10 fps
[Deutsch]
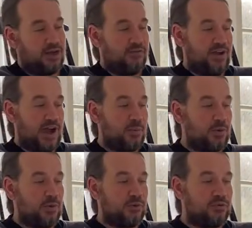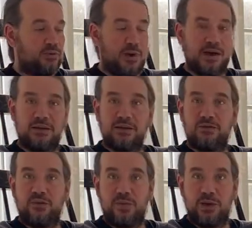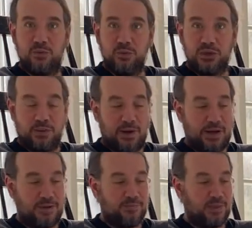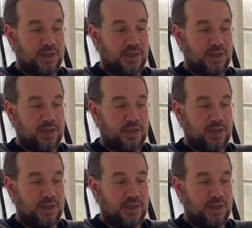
Werbung für meine, für meine Bücher mache.